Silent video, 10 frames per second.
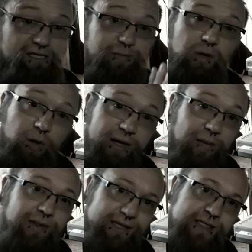Ich bereue
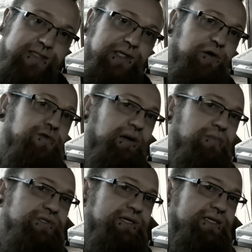aber, dass ich sie gekauft habe,
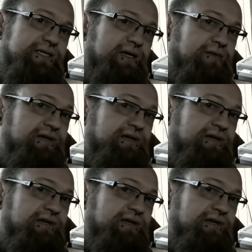muss ich ehrlich sagen,